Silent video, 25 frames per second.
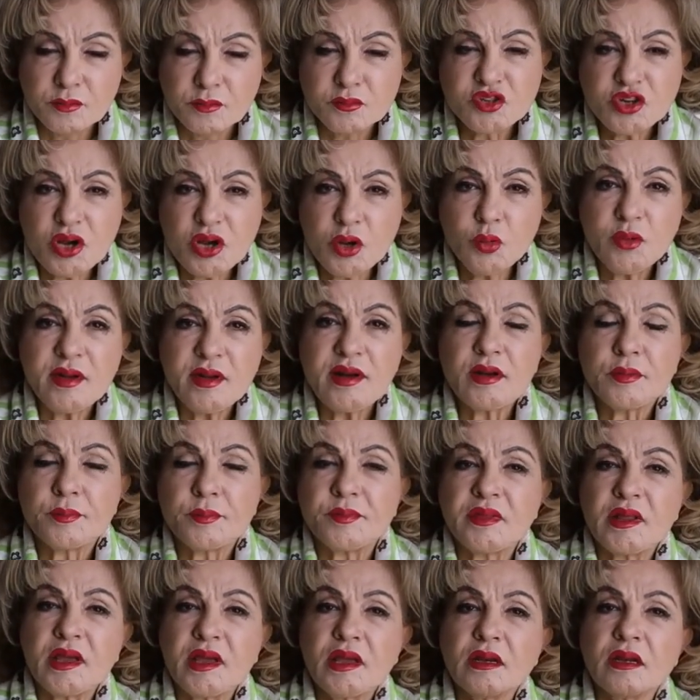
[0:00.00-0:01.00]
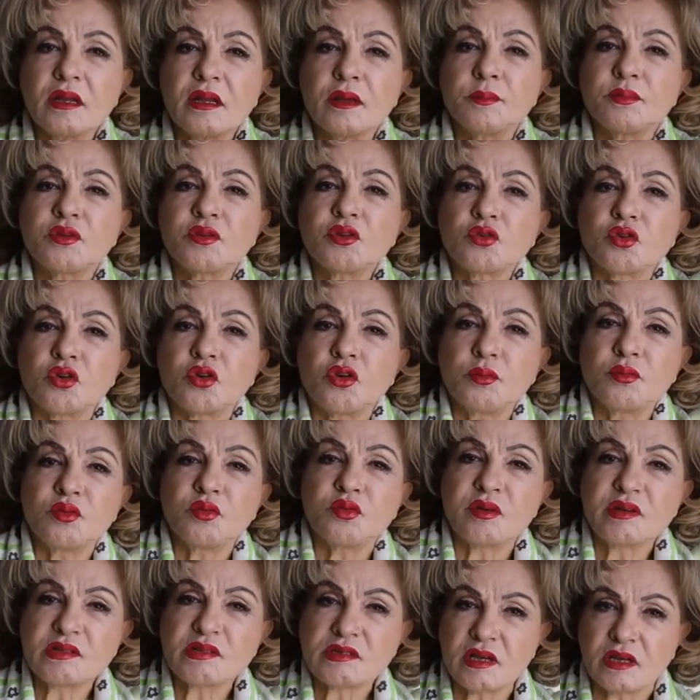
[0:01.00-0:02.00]
مش أول لبناني بيدخل
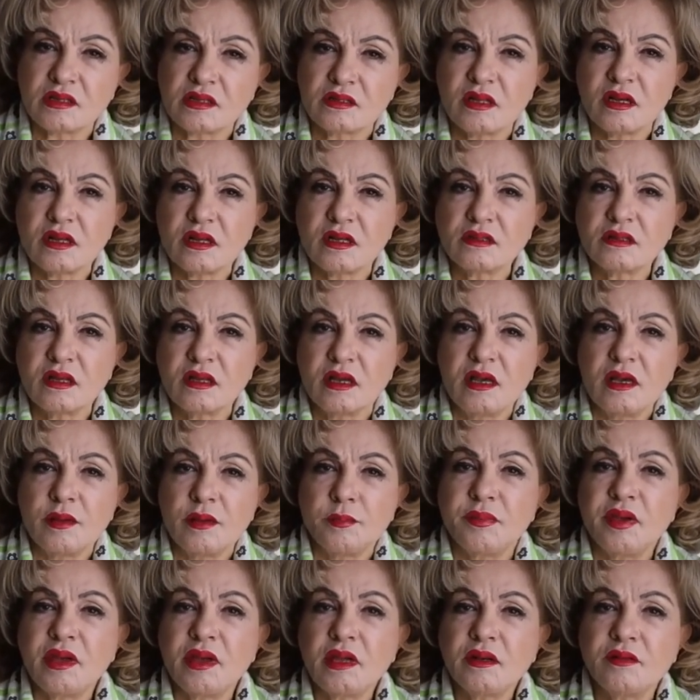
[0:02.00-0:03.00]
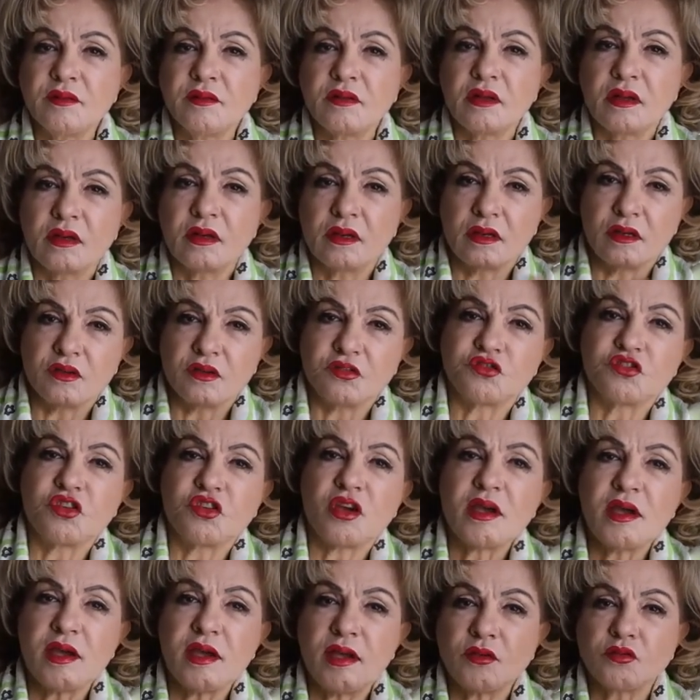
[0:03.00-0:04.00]
بوساطات بين آه،
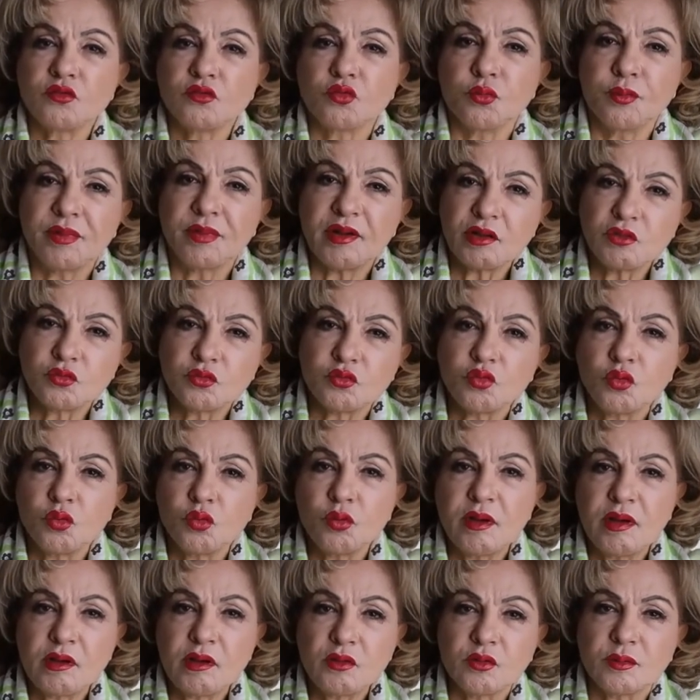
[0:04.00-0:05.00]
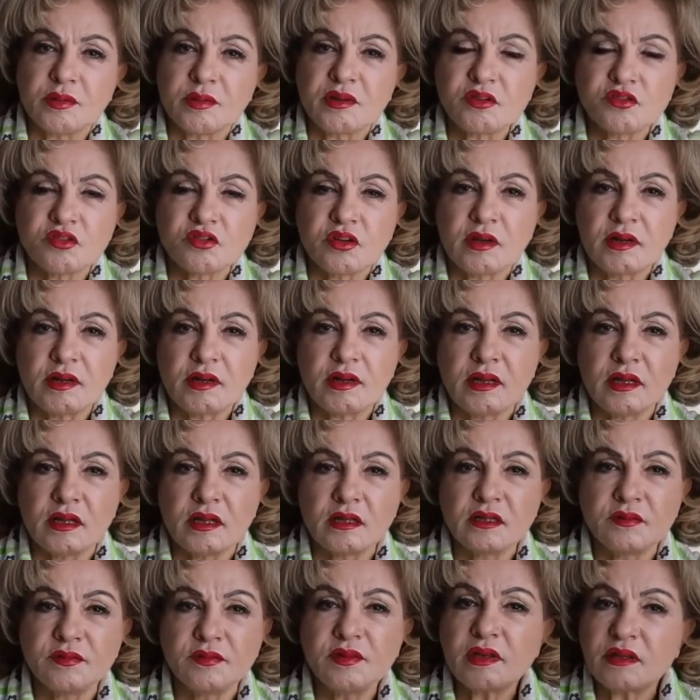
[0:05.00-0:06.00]
جهات وبين دول وبين
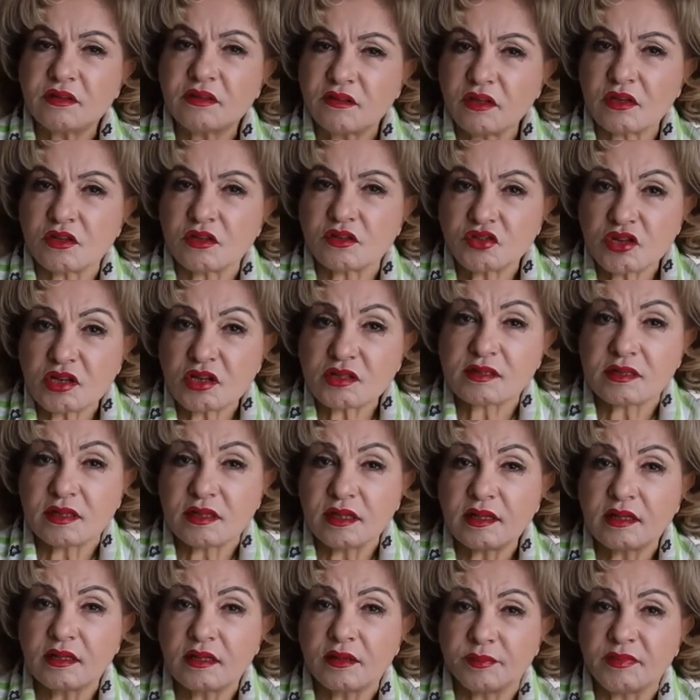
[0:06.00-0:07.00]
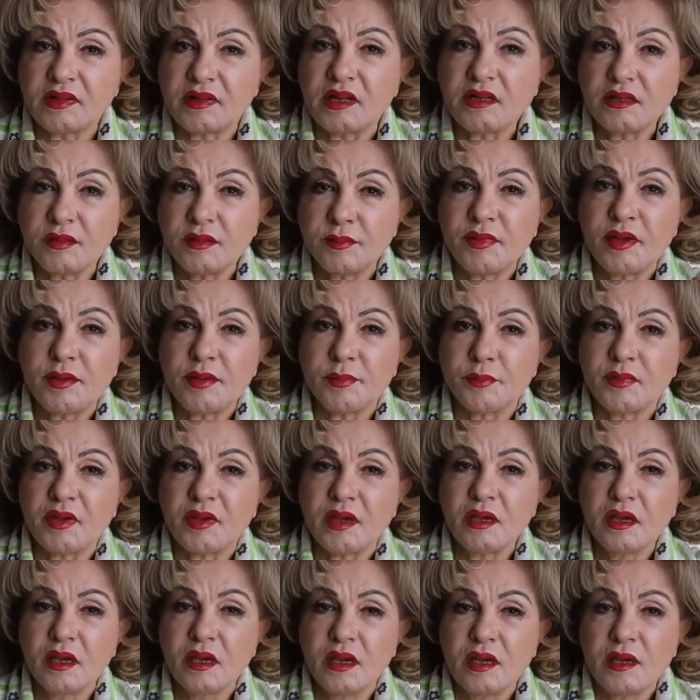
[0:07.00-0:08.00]
شغلات في كتير شخصيات لبنانية
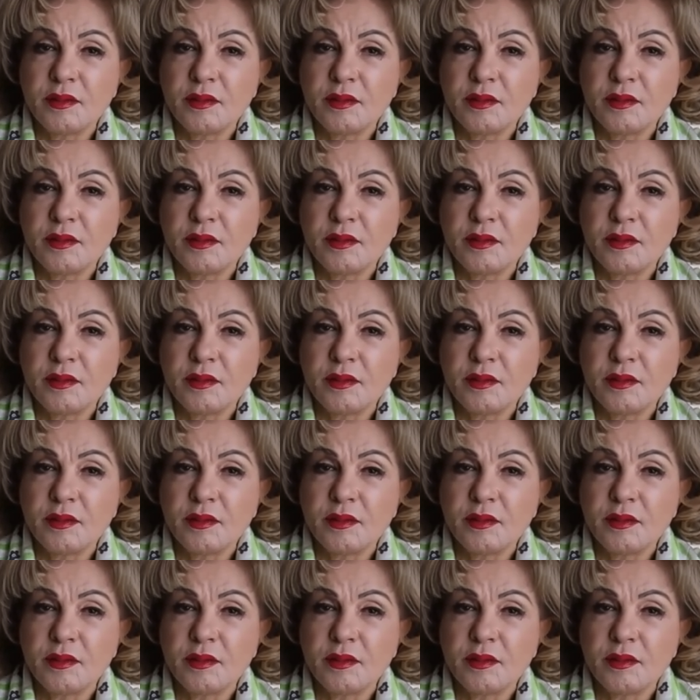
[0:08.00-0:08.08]
مهمة